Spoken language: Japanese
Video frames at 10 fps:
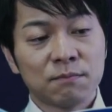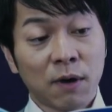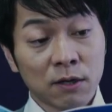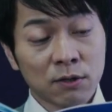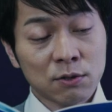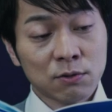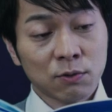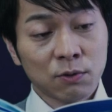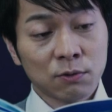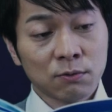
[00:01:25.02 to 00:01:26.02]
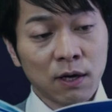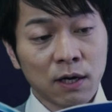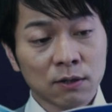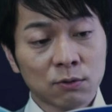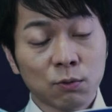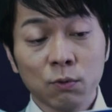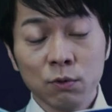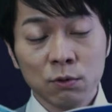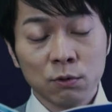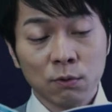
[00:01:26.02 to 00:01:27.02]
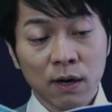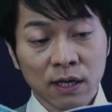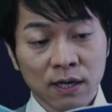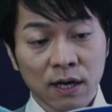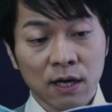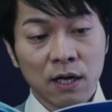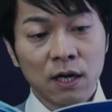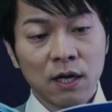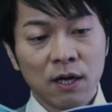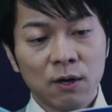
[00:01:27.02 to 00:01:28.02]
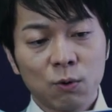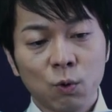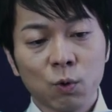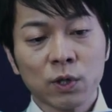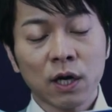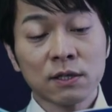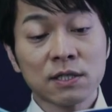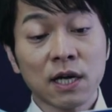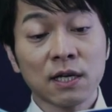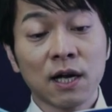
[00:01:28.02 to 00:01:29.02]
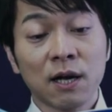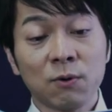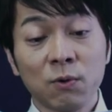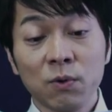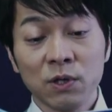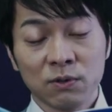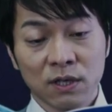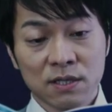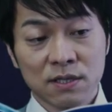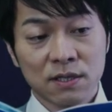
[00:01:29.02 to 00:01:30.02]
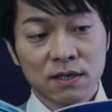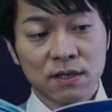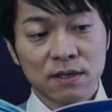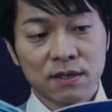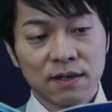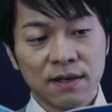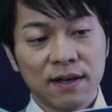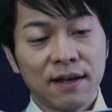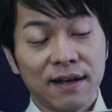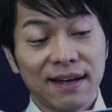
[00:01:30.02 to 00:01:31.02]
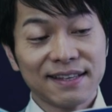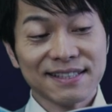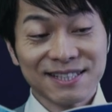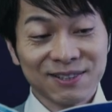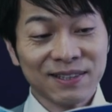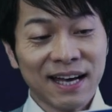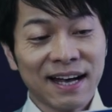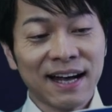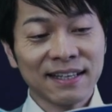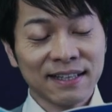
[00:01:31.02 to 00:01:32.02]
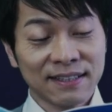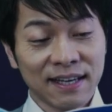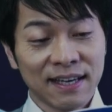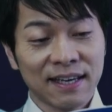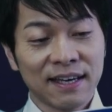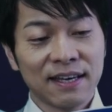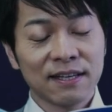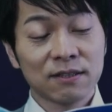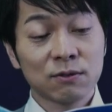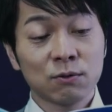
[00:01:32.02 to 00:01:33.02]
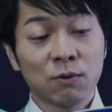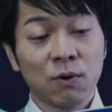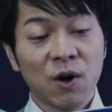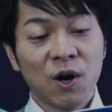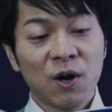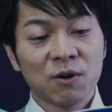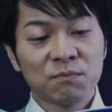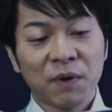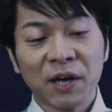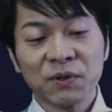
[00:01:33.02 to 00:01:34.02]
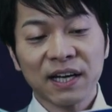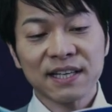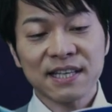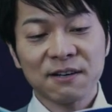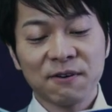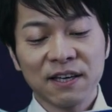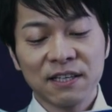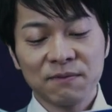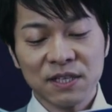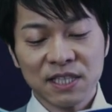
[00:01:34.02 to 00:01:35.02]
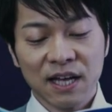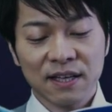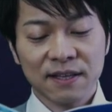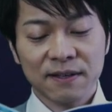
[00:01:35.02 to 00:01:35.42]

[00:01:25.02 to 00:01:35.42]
満月の夜はどういうわけかお客さんが多いのですそりゃあありがたいと真夜中さんは言いました